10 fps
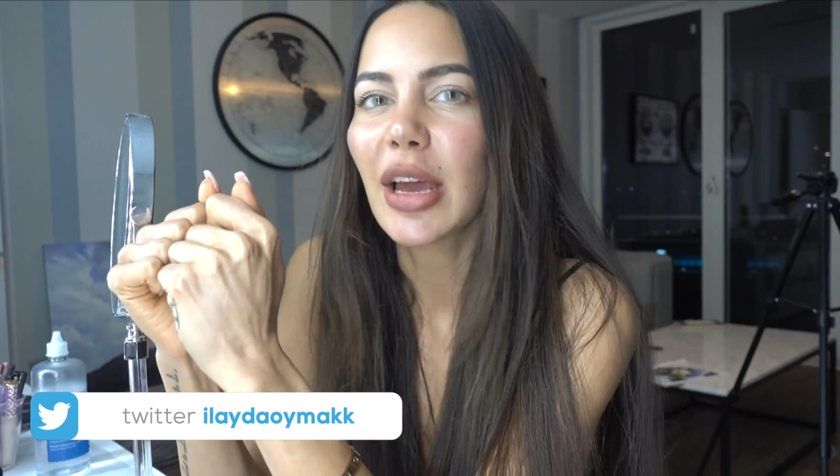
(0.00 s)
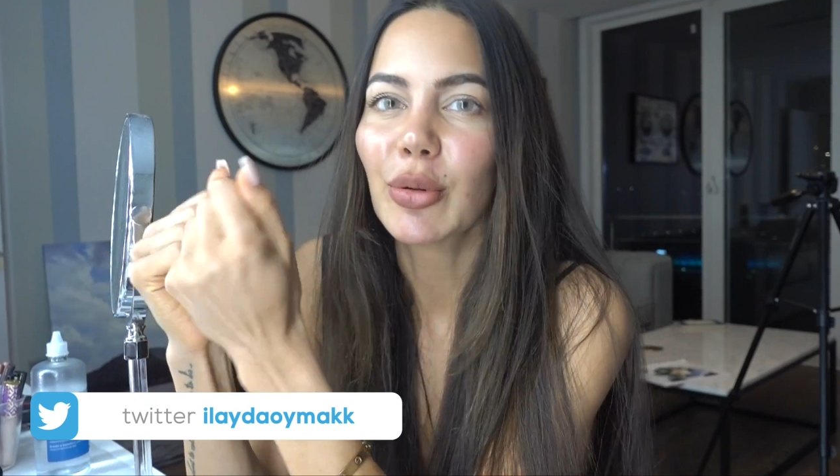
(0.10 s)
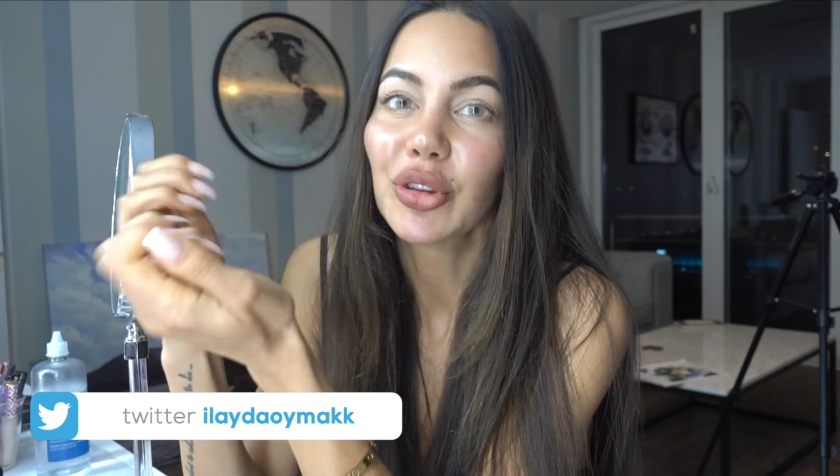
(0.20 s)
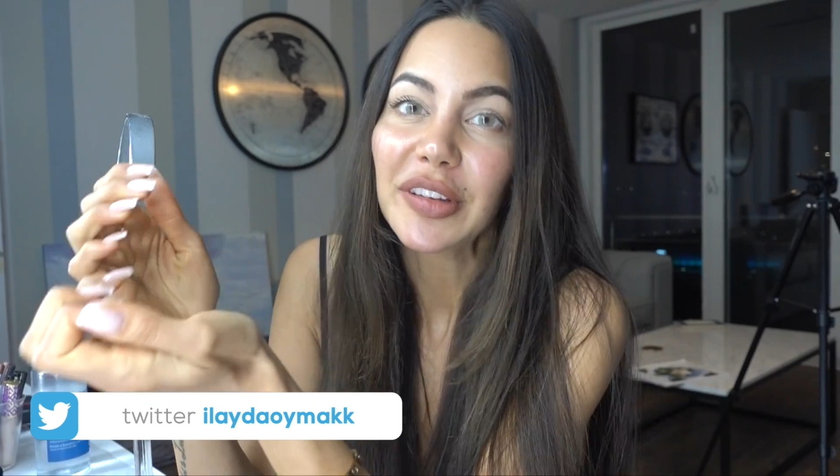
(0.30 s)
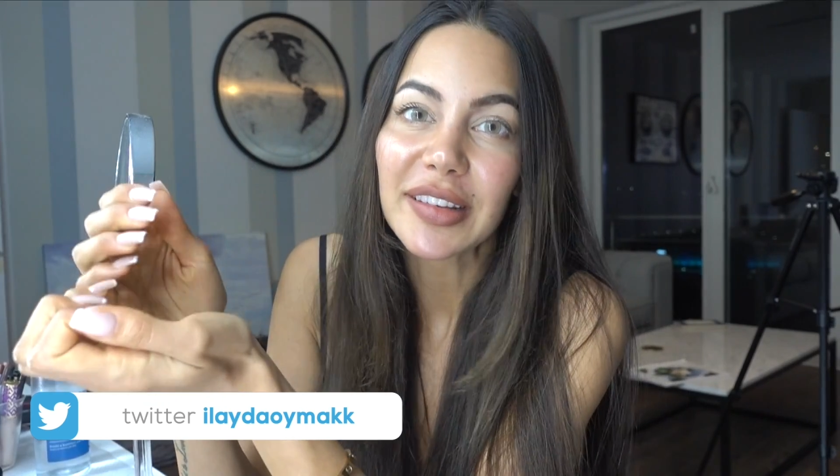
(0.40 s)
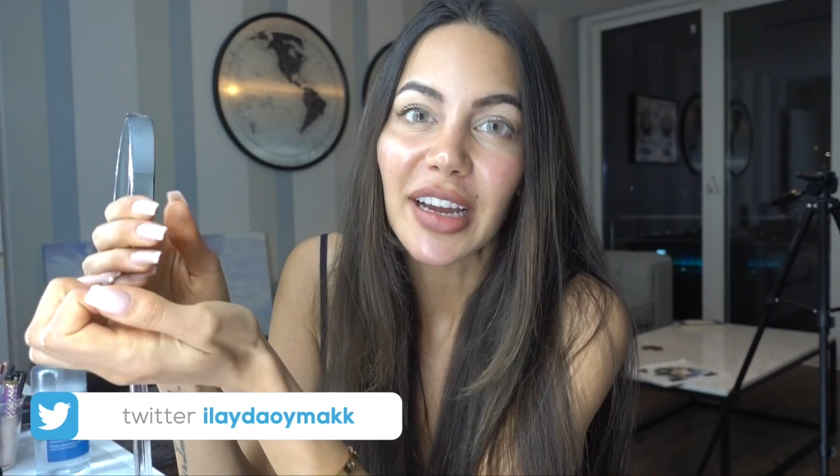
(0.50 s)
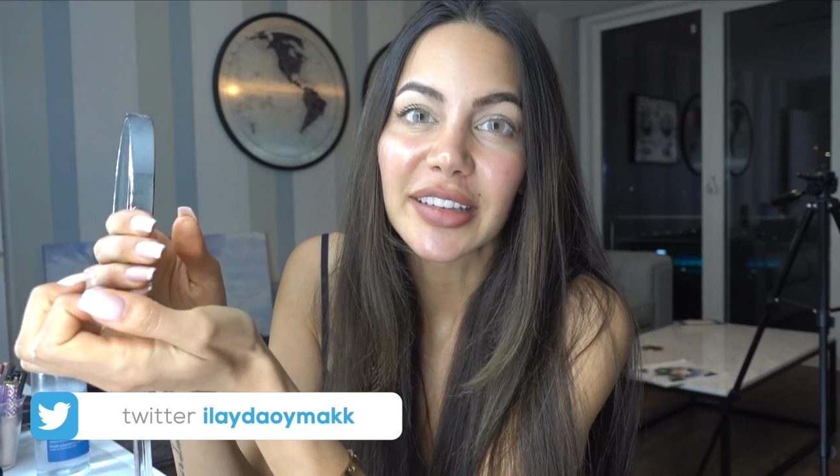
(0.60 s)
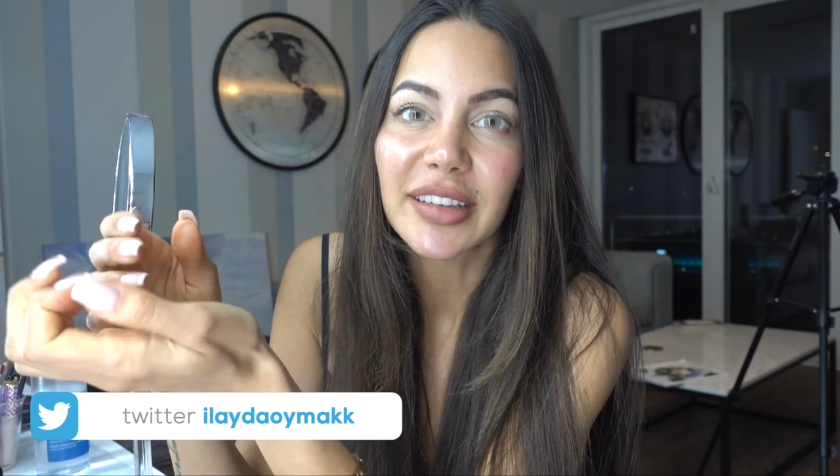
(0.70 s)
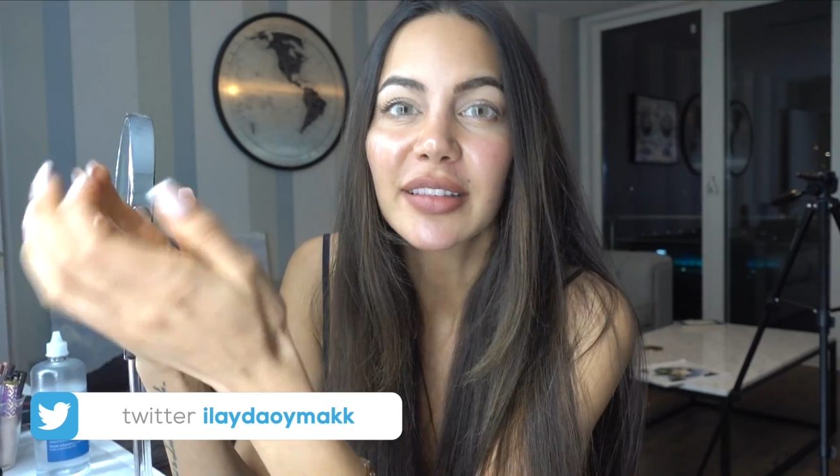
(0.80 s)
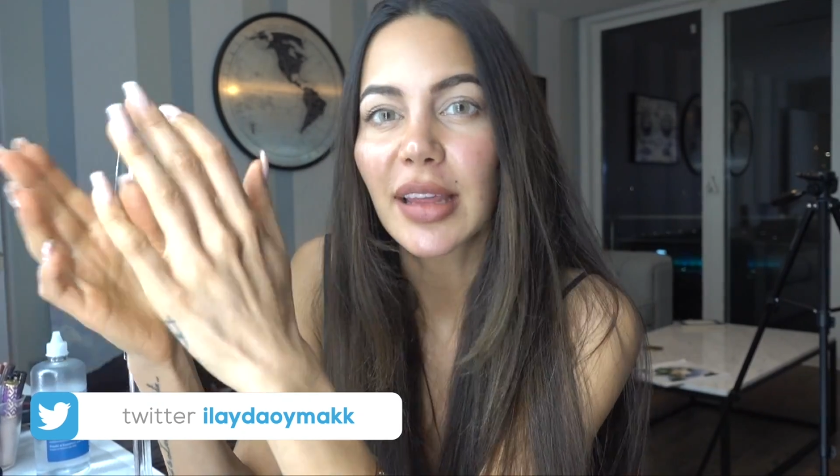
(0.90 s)
Hem onu
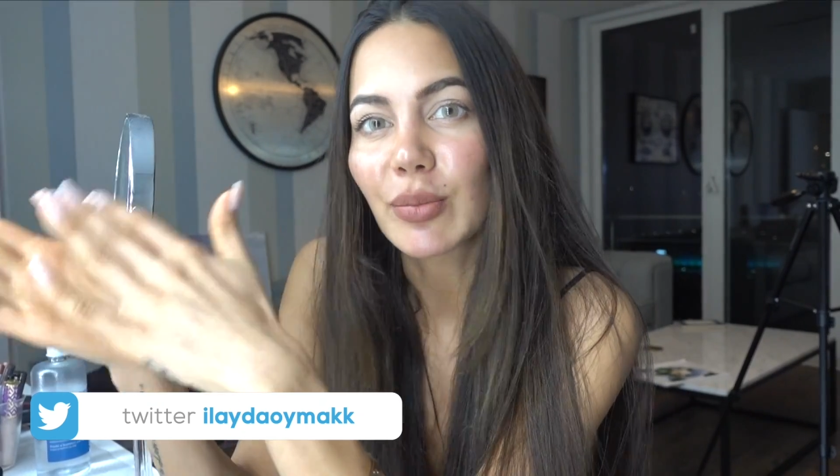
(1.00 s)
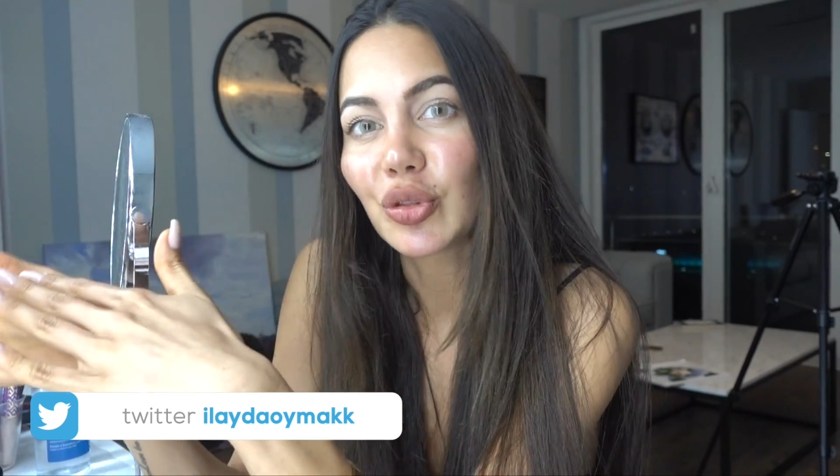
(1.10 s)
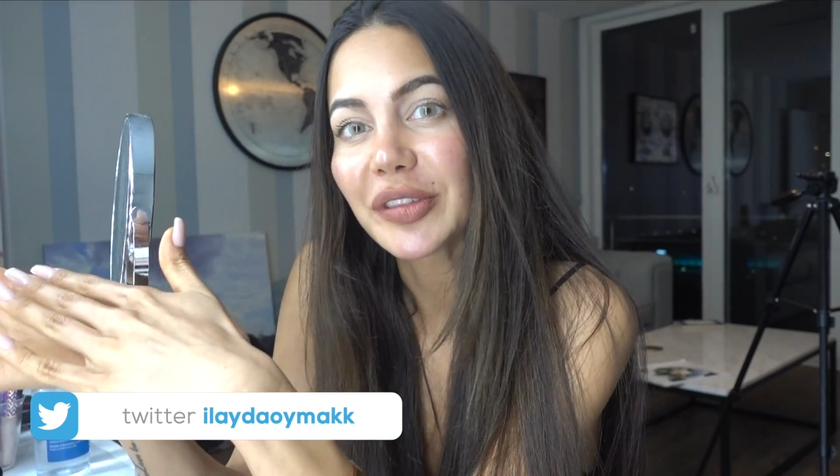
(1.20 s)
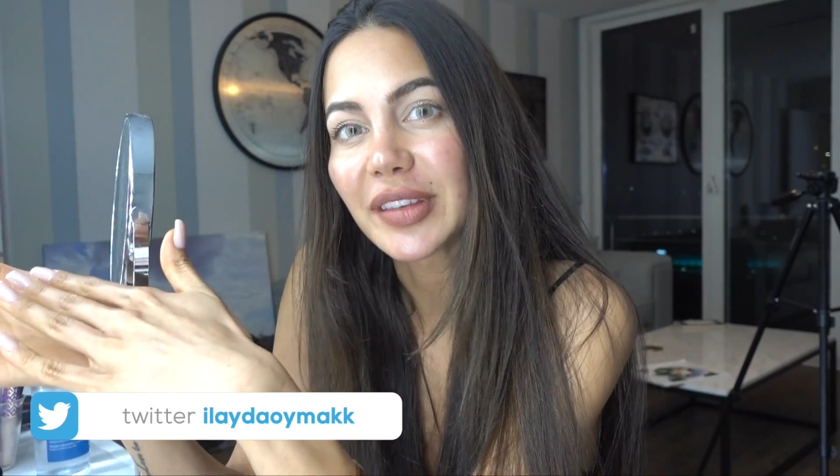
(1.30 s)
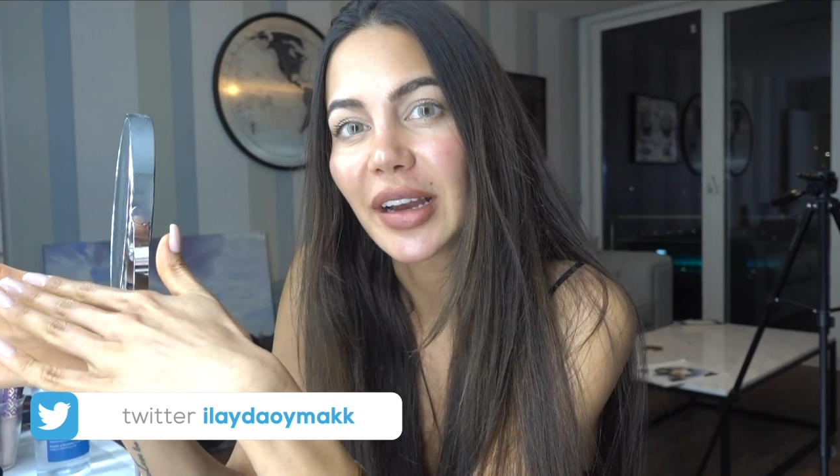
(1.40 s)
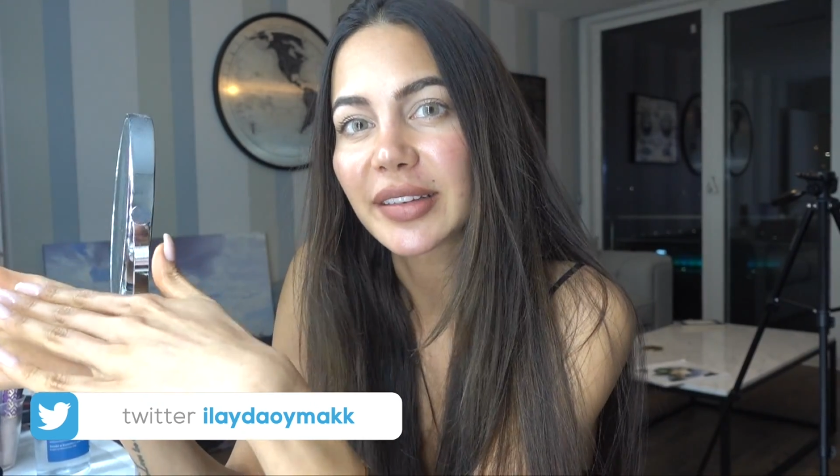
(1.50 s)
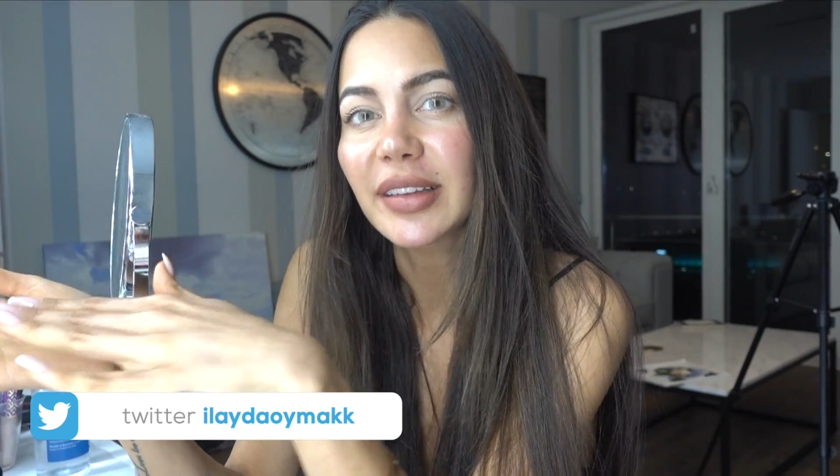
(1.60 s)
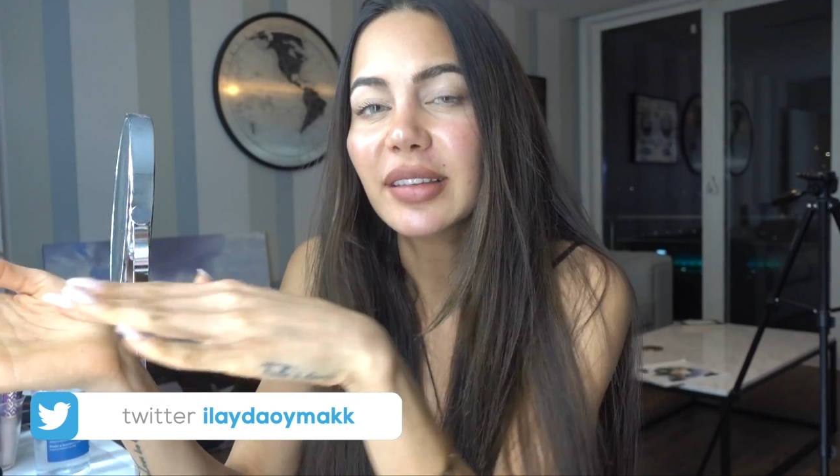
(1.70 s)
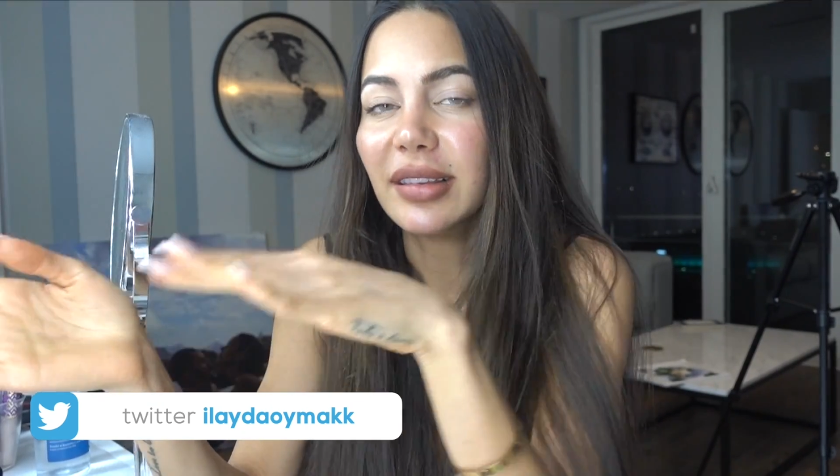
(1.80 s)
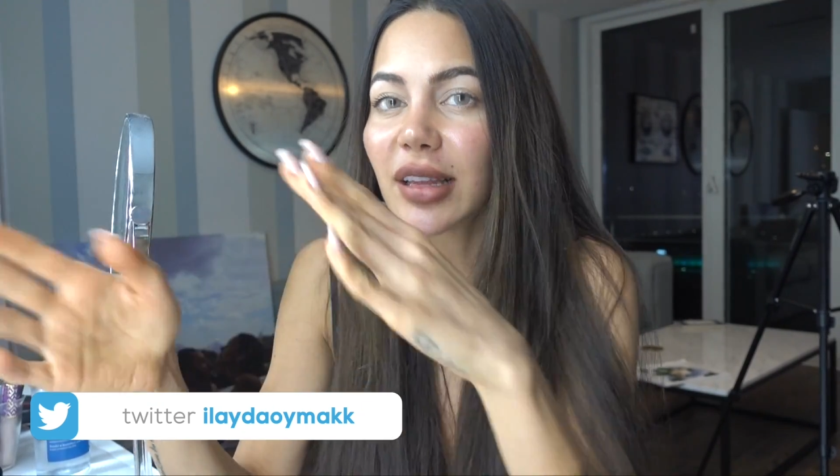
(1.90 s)
izlersiniz hem bunu izlersiniz.